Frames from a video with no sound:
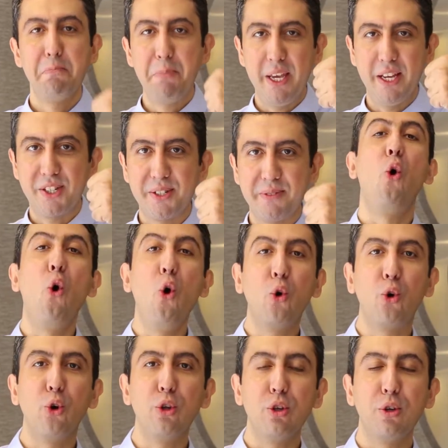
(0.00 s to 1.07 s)
1.
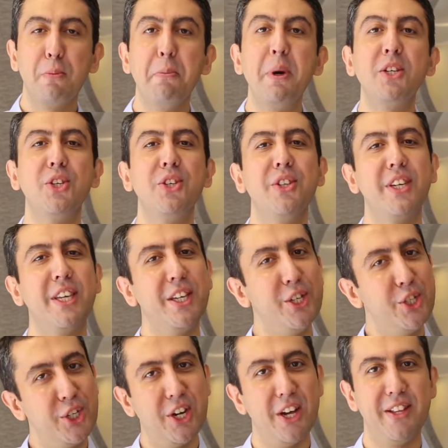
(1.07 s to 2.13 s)
Okul başındaki
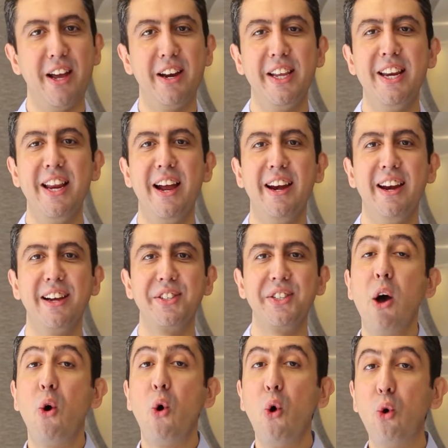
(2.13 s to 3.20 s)
kişi kadar ilerler.
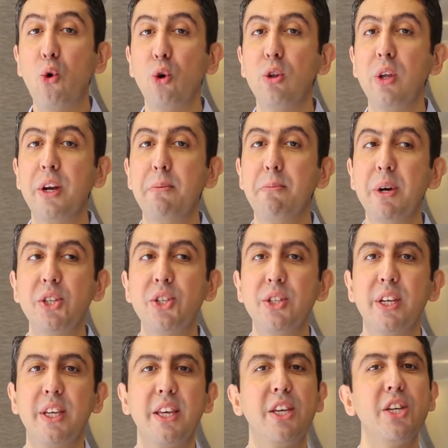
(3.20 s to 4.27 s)
Okulların
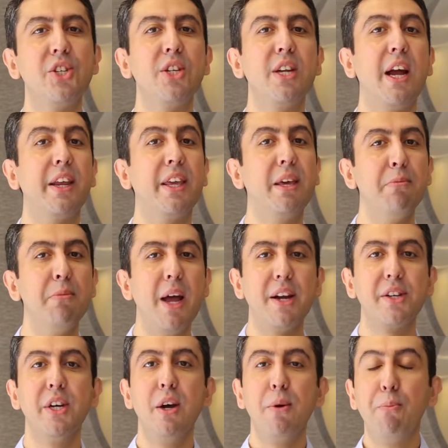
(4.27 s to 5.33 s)
başındaki kişiler
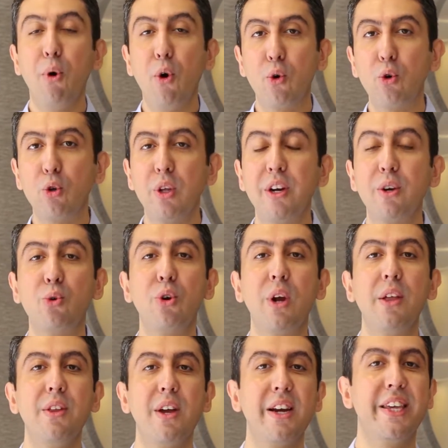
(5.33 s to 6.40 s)
kimler? Bu okulları
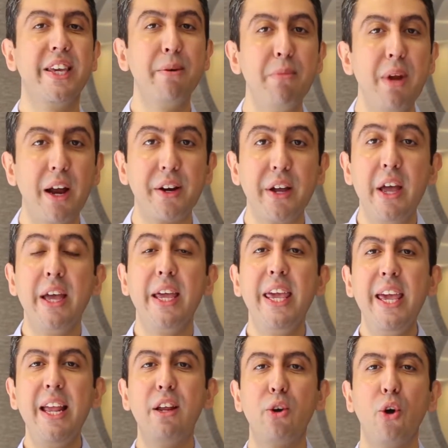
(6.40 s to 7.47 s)
kuranlar kimler?
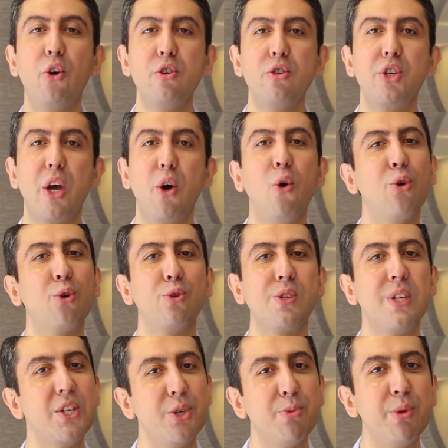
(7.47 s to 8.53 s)
İlk önce okul
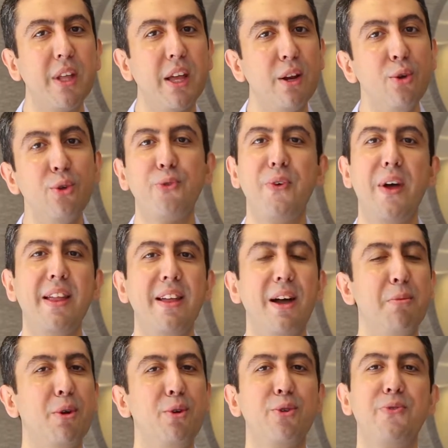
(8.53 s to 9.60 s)
seçiminde lütfen
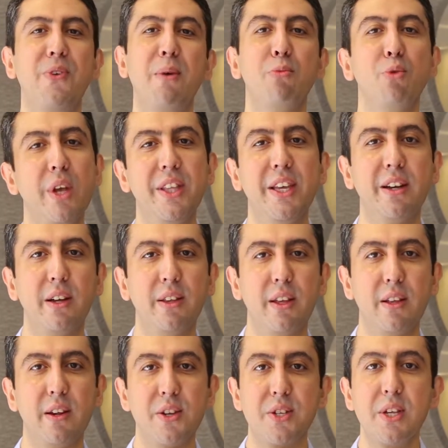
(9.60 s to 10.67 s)
ama lütfen buna dikkat
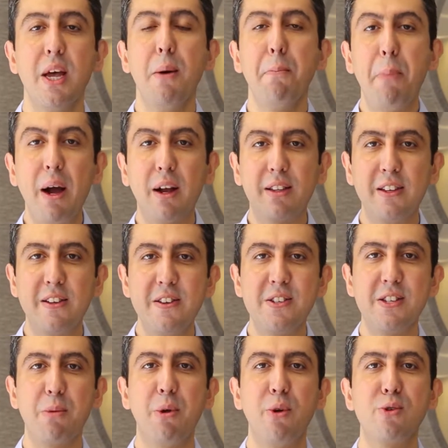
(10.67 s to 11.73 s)
ediniz. Baktığınız
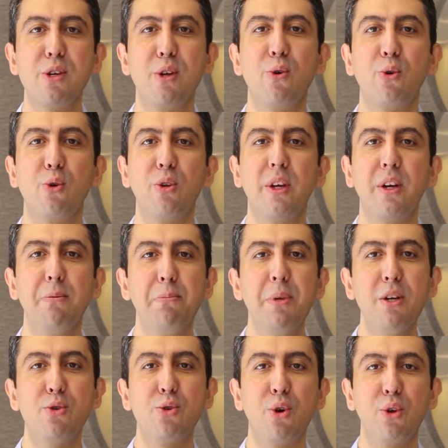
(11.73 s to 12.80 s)
zaman özel okulların
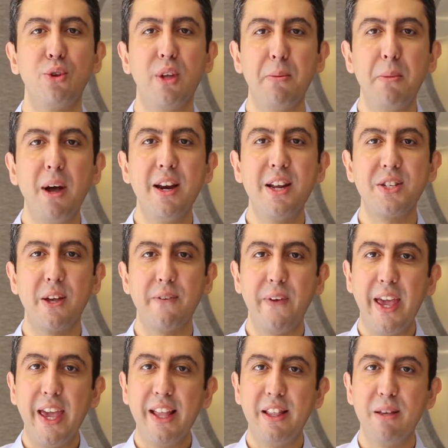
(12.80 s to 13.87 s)
birçoğunda maalesef
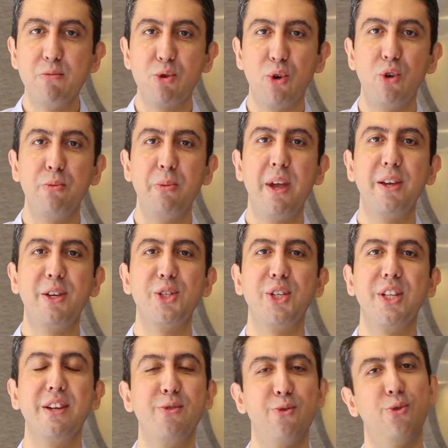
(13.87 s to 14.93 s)
eğitimci olmayan
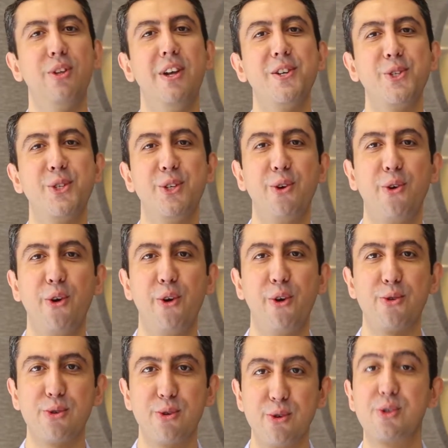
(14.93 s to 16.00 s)
kişilerin okul açtığını
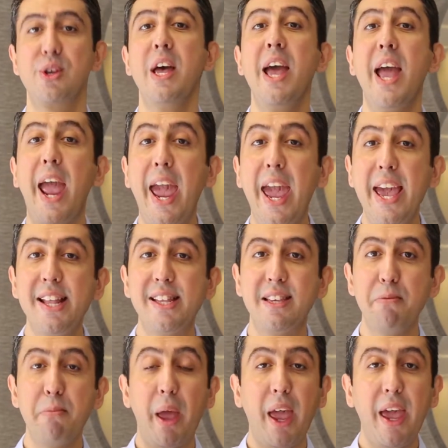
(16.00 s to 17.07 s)
görüyorsunuz.
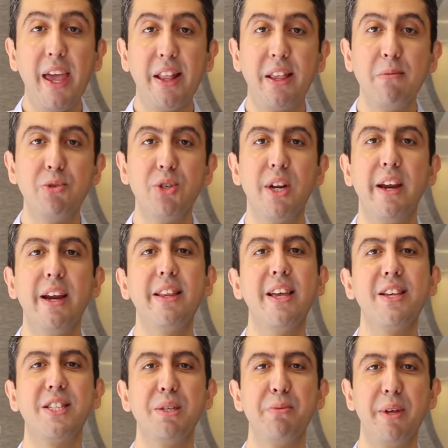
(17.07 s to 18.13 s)
Eğitim eğitimcilere
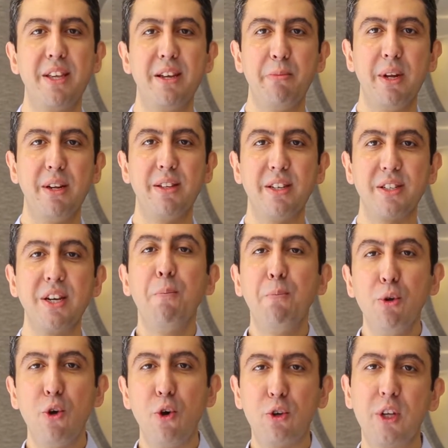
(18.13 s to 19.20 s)
teslim edilmelidir.
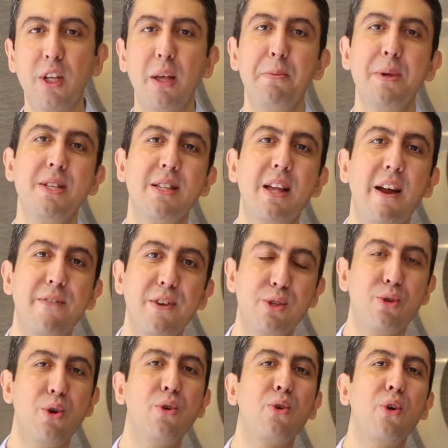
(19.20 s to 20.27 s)
Bu noktada bizler
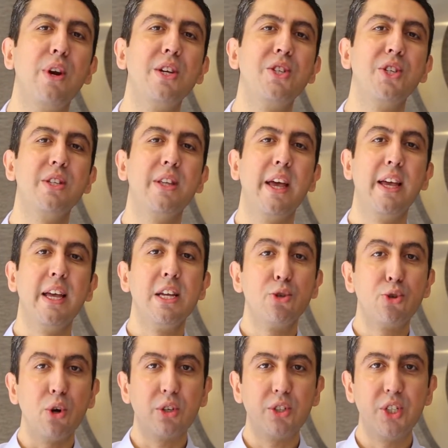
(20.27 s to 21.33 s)
Vizyon Koleji'nde
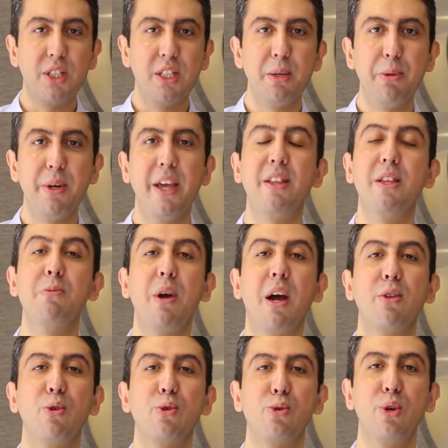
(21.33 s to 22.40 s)
çok ciddi bir eğitim
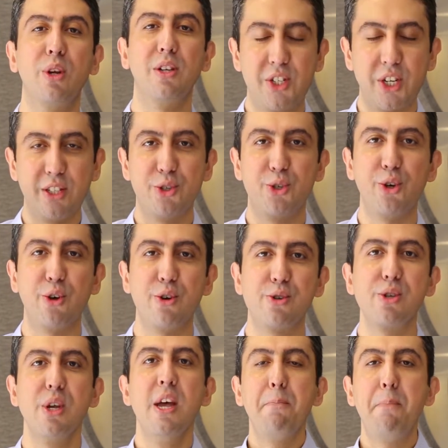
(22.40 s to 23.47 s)
kadrosuyla
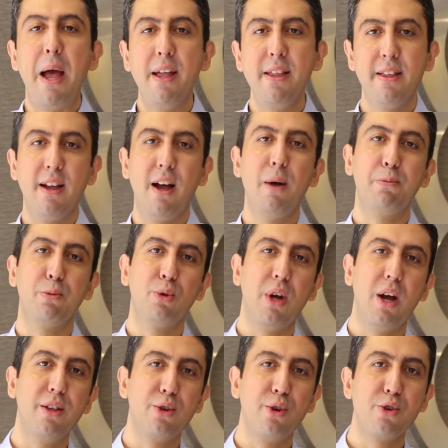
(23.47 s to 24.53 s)
çalışıyoruz. Ben
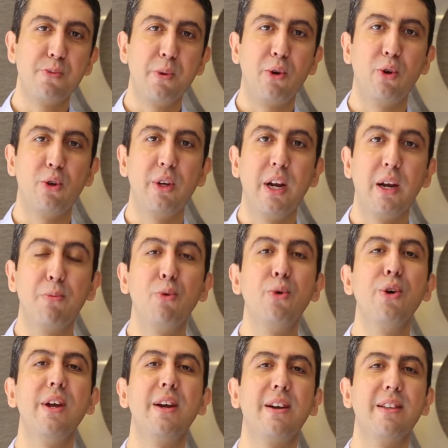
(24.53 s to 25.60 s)
Abdülkadir Özbek olarak
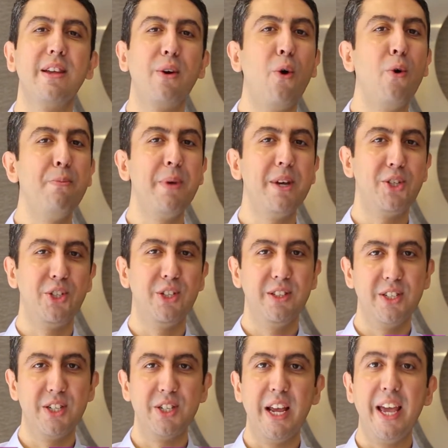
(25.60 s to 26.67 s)
bugüne kadar 15
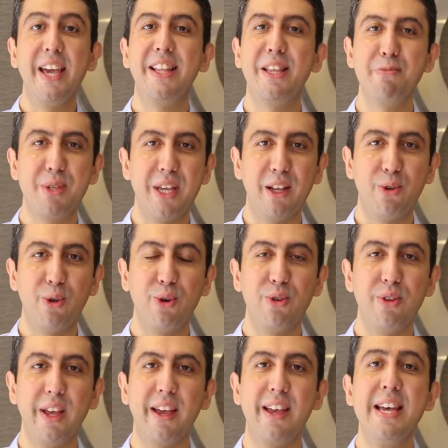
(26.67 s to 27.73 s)
yıldır eğitim
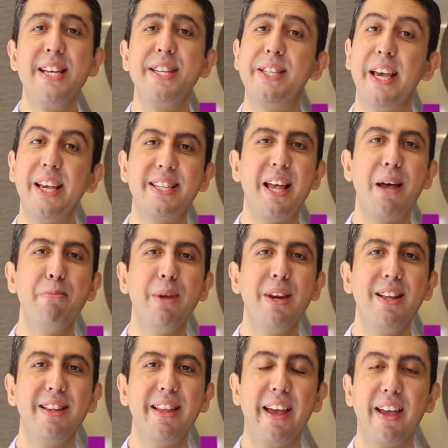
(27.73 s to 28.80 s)
sektöründe 81
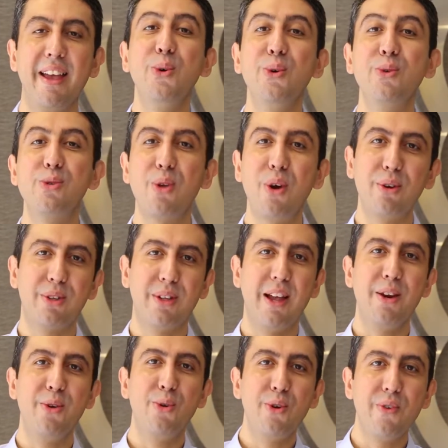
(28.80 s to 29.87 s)
ilde 104
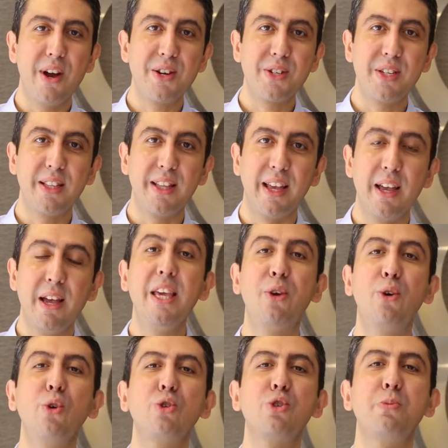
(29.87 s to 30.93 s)
tane üniversite üniversitede
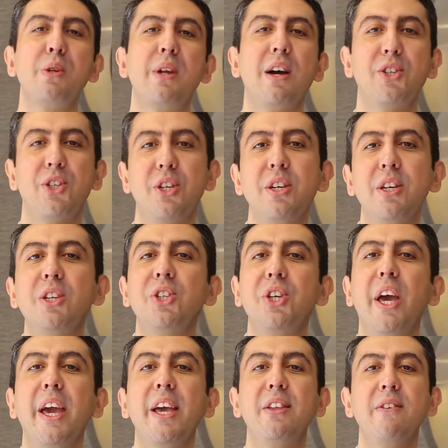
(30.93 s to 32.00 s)
200 bin aşkın
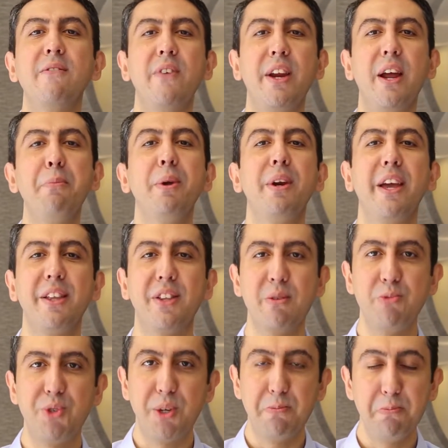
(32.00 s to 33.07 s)
kişiye eğitim veren bir
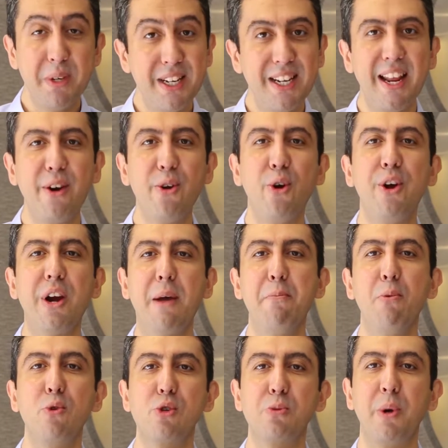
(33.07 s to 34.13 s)
eğitimciyim. Bir ileri
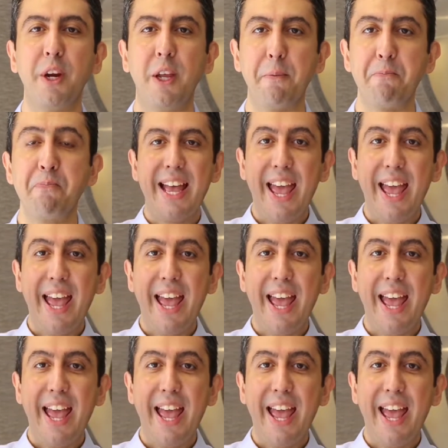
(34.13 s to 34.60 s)
öğrenme uzmanıyım